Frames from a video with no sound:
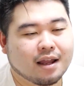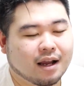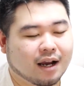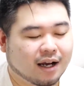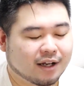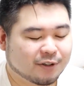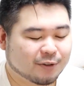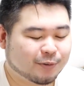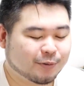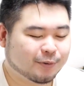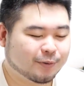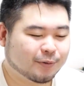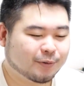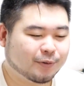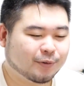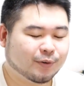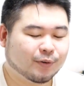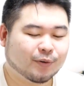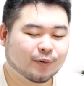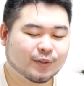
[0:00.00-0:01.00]
あ
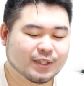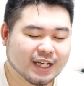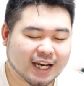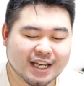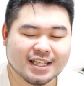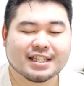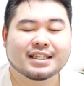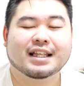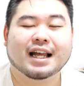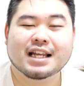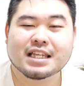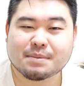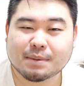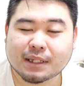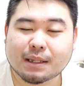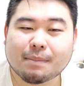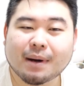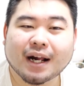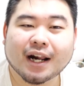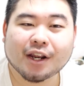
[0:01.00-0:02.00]
のー、社会人で始
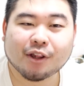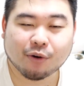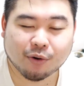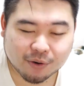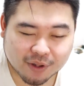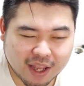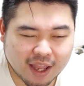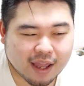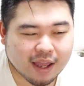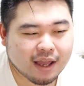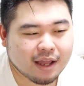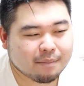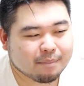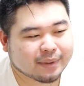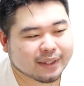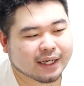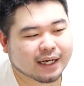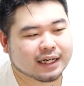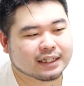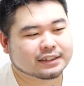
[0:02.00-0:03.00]
まったばっかりの頃ね。
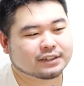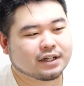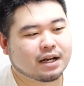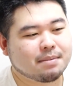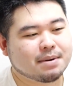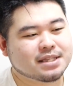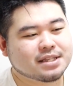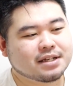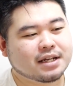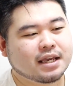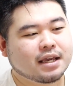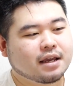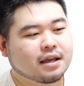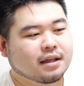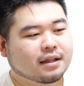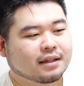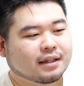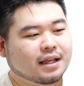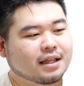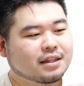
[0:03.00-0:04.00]
まあ、だからそれは別に、
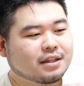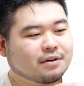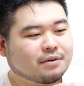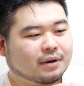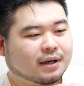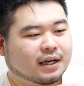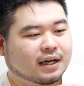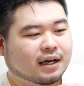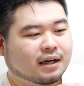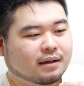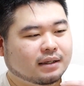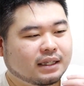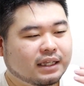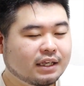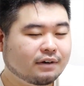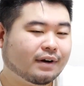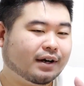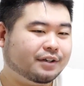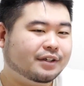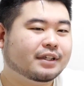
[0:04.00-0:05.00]
なんていうのかな、
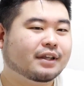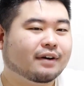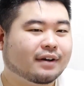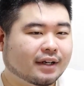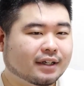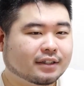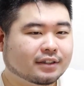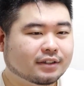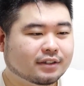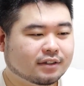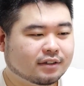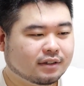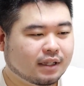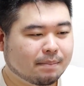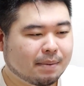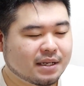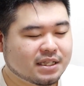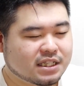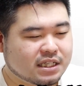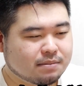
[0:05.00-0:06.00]
いい悪いではなく、
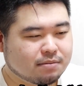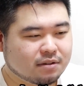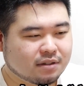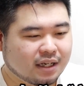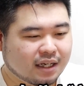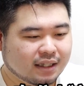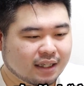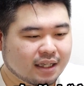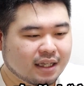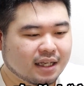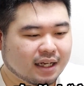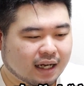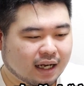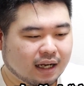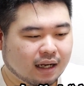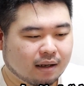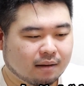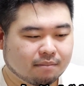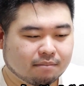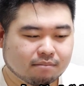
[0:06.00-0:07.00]
やっぱり自分が何
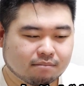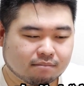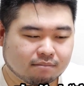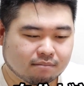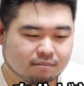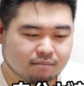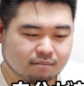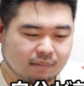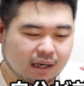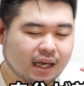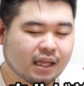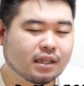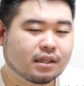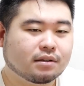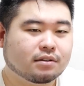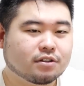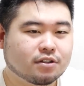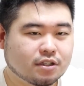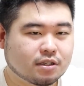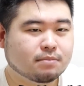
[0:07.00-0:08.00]
か、うん、前
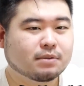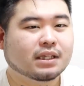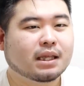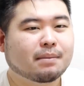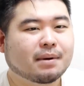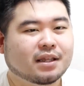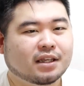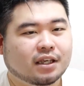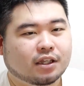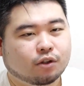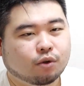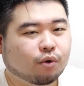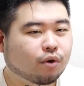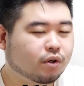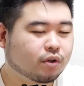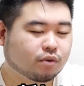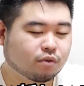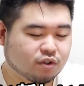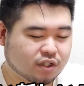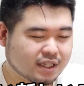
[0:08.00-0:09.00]
に進むために努
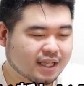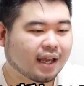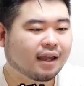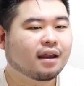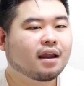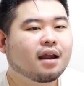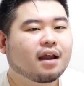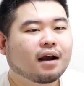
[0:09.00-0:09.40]
力ををしたい、